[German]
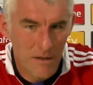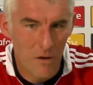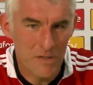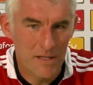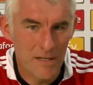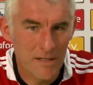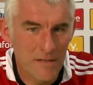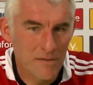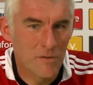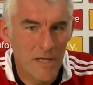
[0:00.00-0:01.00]

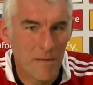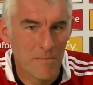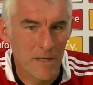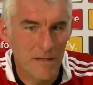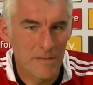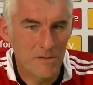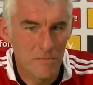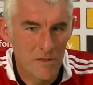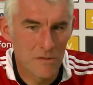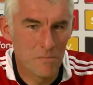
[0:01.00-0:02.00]
auseinanderzunehmen, ja, das
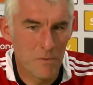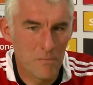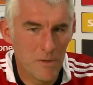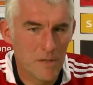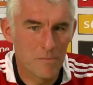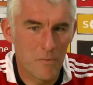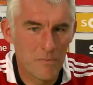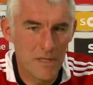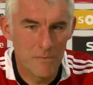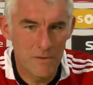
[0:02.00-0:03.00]
zumindest zu probieren,
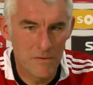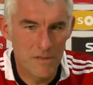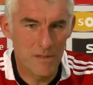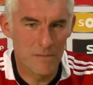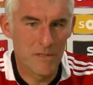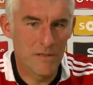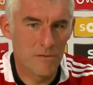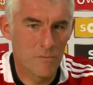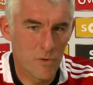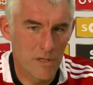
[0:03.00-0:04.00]
probieren mit unseren Mitteln
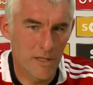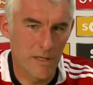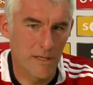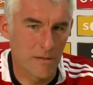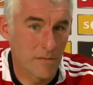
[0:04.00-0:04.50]
und Möglichkeiten.